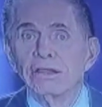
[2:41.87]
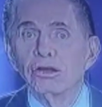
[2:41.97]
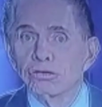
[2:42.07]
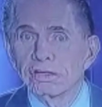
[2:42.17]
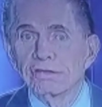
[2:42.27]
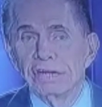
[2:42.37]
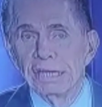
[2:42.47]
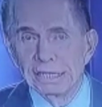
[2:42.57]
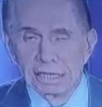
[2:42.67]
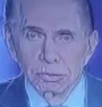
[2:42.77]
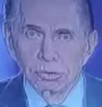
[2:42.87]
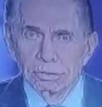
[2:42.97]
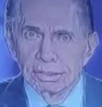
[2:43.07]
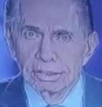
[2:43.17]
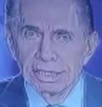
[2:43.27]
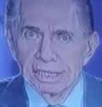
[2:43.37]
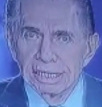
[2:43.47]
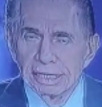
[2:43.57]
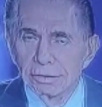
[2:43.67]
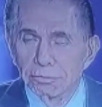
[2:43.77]
adiós definitivo.
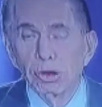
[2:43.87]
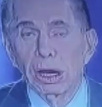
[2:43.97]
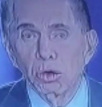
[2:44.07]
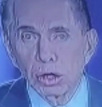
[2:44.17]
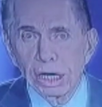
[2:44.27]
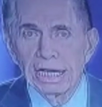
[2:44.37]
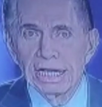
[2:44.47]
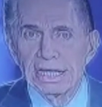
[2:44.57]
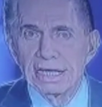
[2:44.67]
Por ahora,